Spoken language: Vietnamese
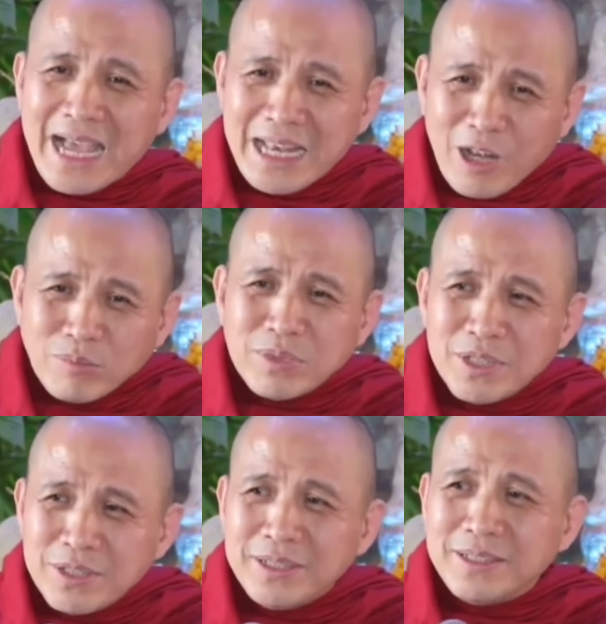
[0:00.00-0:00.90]
tại
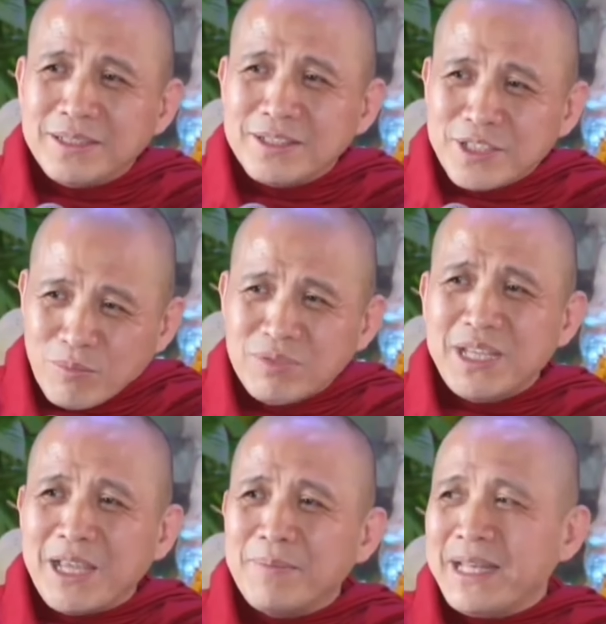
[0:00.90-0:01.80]
lòng người
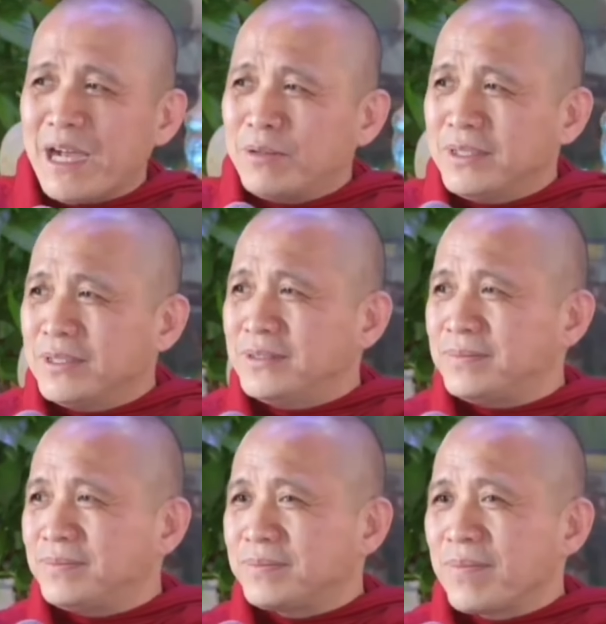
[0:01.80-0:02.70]
sống vậy mới đau
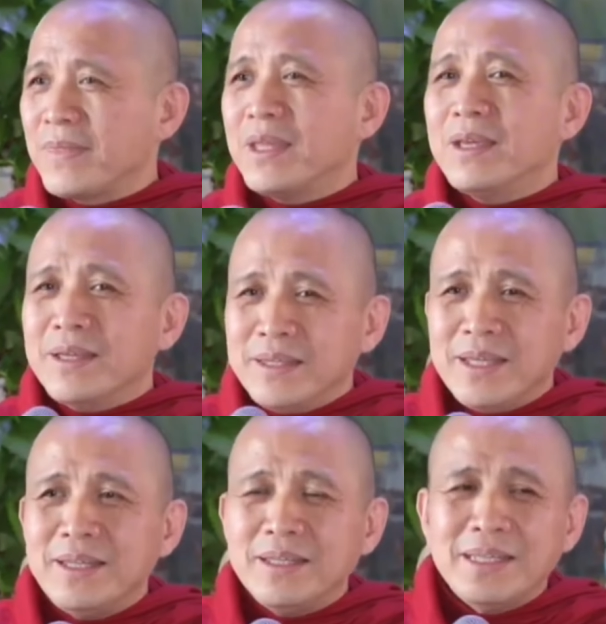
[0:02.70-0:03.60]
thương
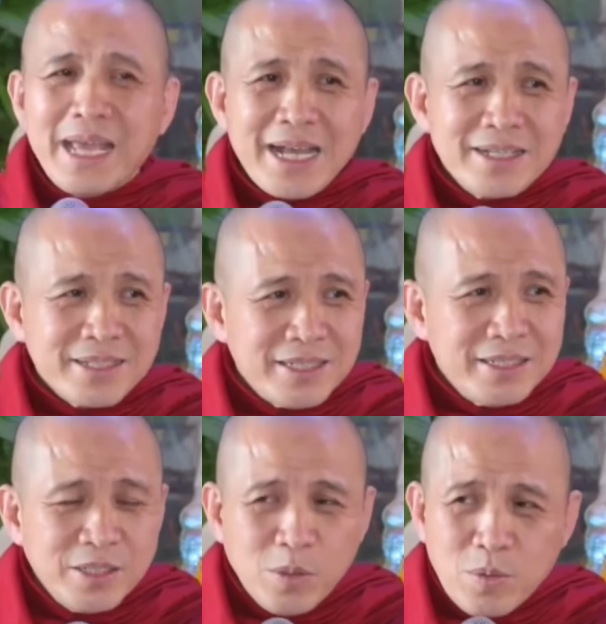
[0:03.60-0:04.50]
nhìn dạng
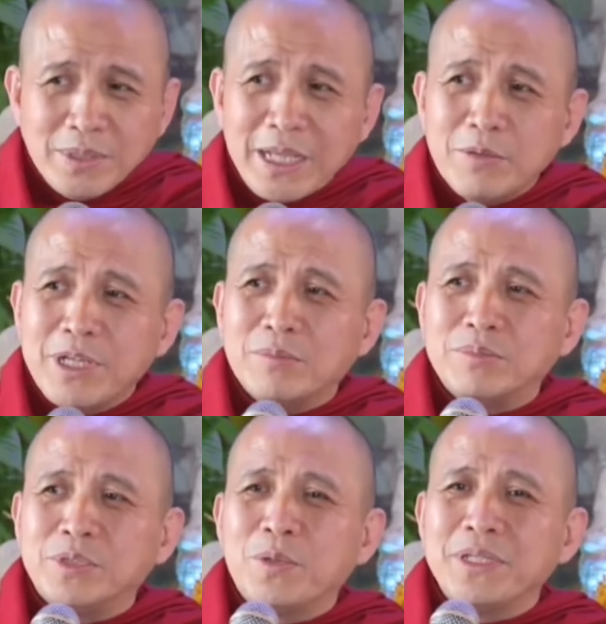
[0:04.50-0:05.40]
sự cuốn theo
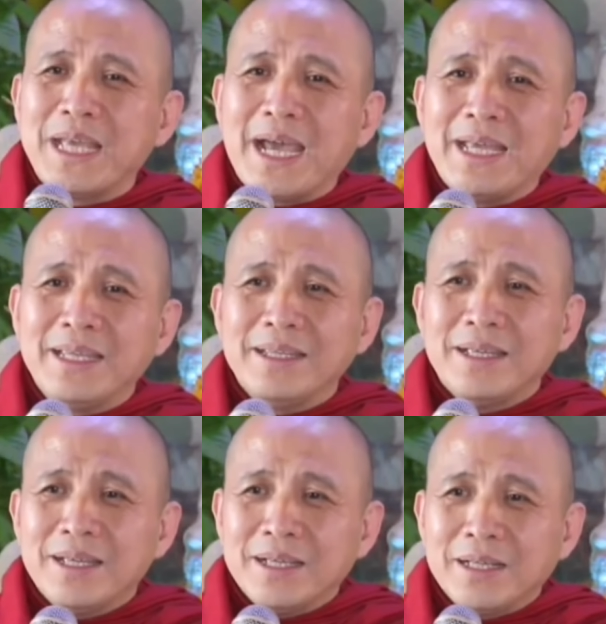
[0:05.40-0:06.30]
dòng trôi chảy
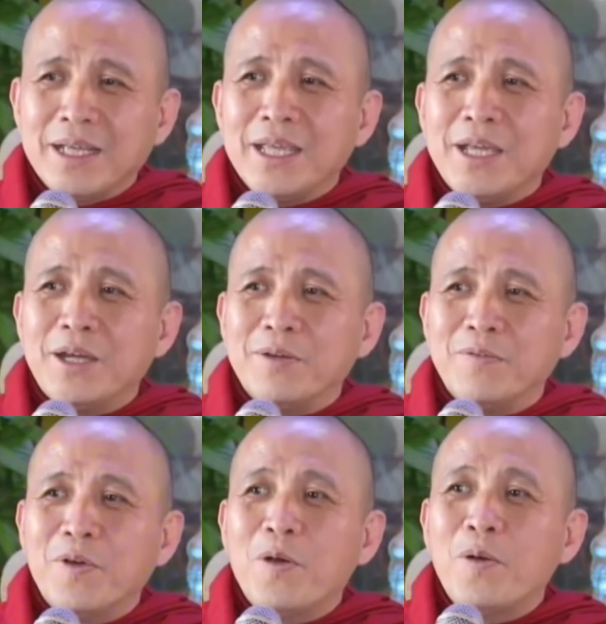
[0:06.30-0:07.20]
kìa
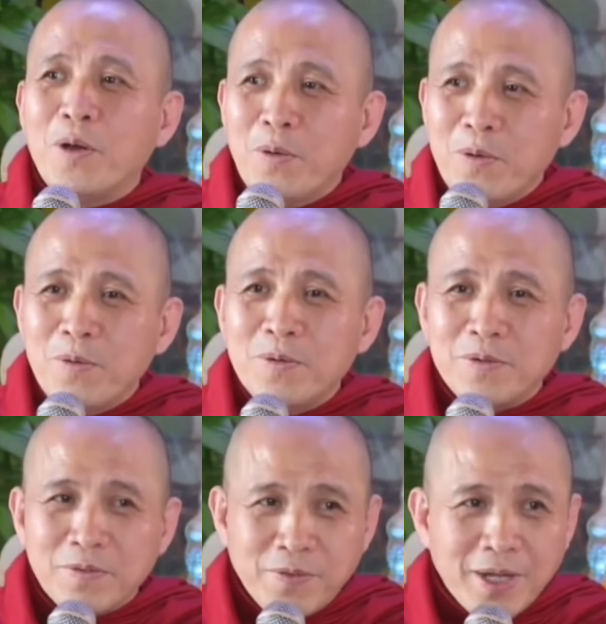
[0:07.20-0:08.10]
vô
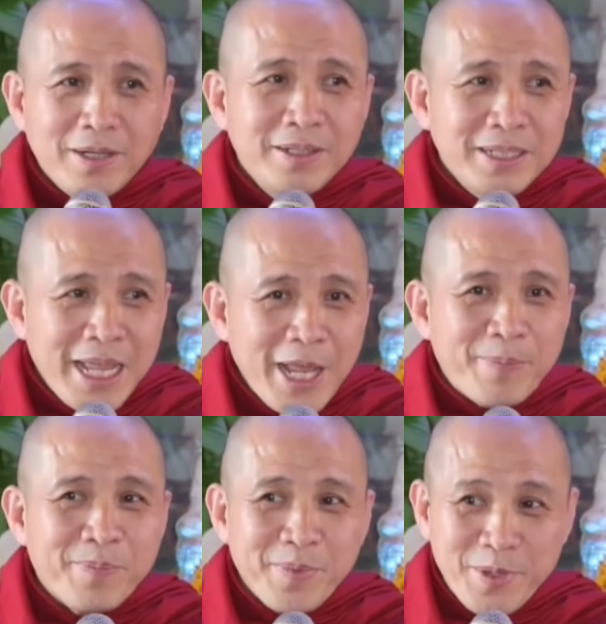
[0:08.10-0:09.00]
ưu vẫn
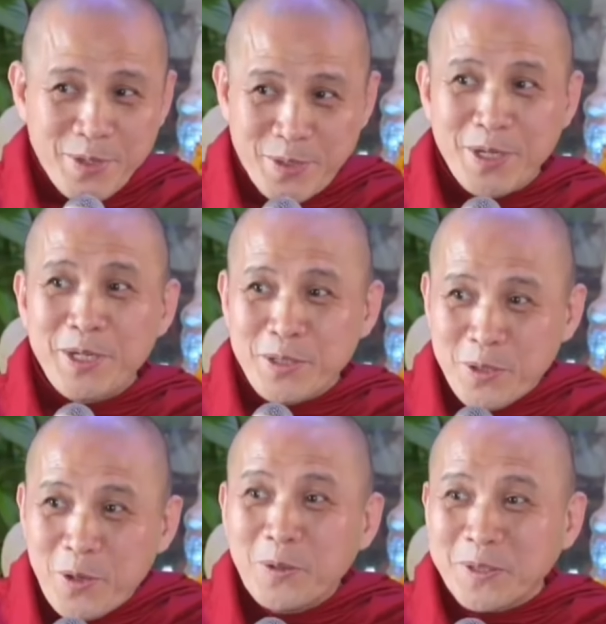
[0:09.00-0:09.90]
đẹp giữa
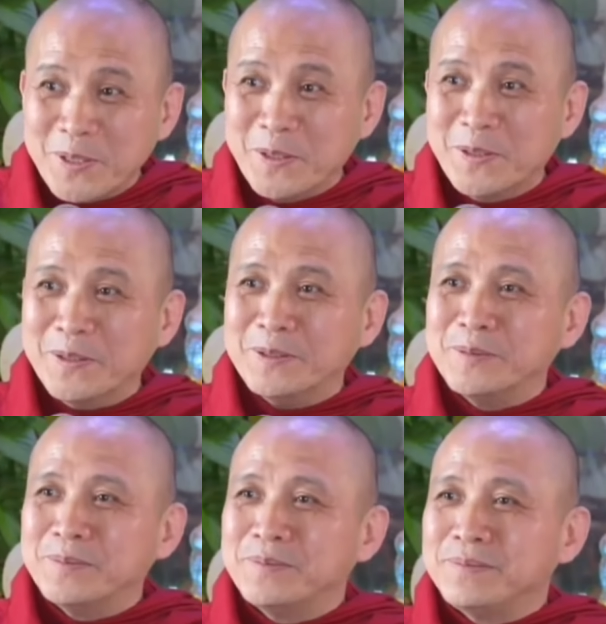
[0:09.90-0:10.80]
vô thường